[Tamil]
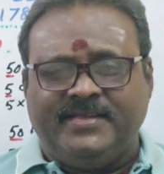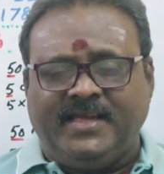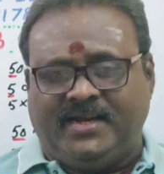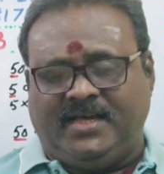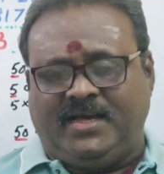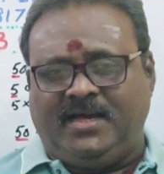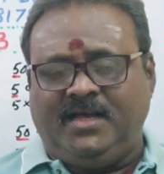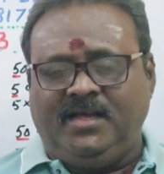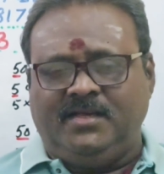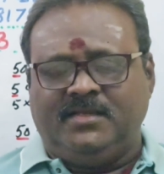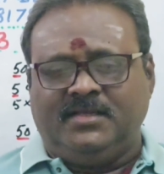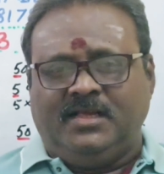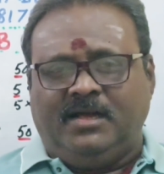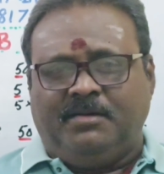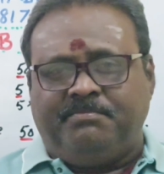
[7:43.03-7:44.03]
ஏன்னா
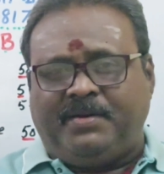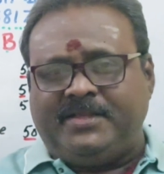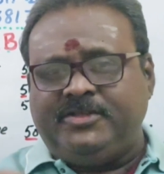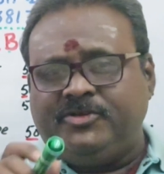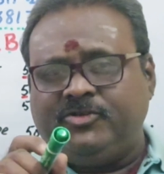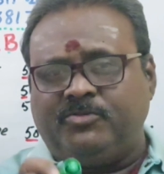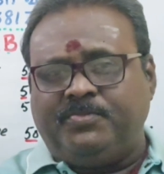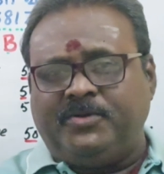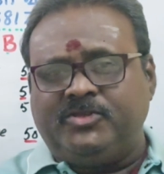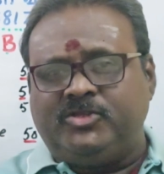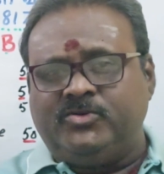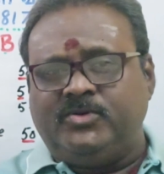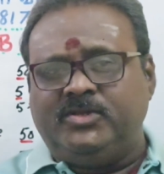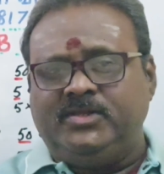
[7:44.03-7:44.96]
பதிற்று பத்து